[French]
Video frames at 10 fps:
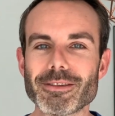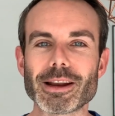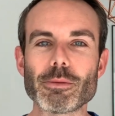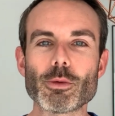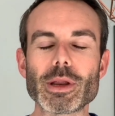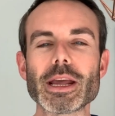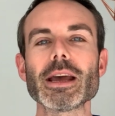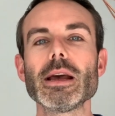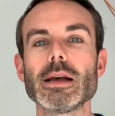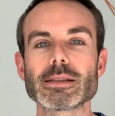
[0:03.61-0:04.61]
avec
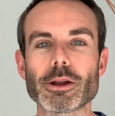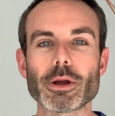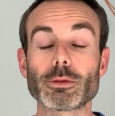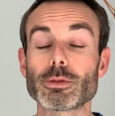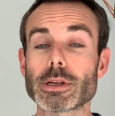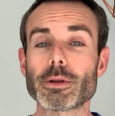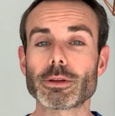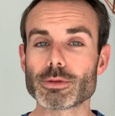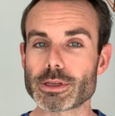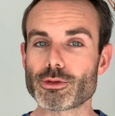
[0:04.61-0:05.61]
l'immobilier Salut à toutes, salut à
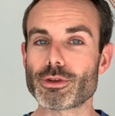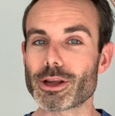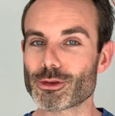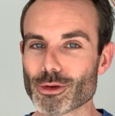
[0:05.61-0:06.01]
tous, c'est Julien.